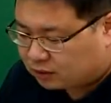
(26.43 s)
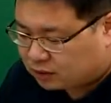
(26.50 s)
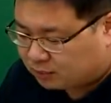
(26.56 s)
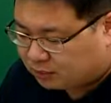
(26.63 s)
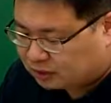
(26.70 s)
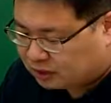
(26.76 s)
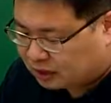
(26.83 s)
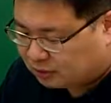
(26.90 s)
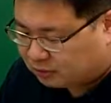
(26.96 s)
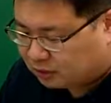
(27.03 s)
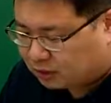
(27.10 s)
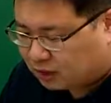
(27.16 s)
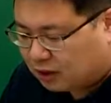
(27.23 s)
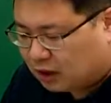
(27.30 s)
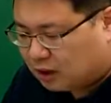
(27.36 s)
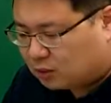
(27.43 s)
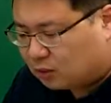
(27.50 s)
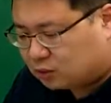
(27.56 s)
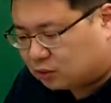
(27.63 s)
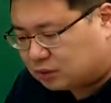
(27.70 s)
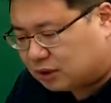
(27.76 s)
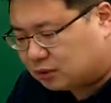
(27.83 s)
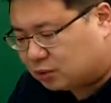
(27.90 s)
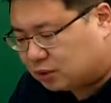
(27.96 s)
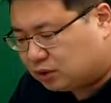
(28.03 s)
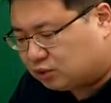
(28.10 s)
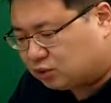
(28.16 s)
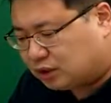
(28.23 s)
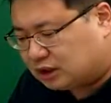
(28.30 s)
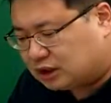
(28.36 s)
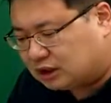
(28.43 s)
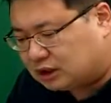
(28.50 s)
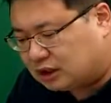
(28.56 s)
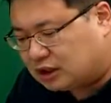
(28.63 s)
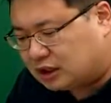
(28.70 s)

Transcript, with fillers: 첫 번째 1번, 공동상속인 중에 상당한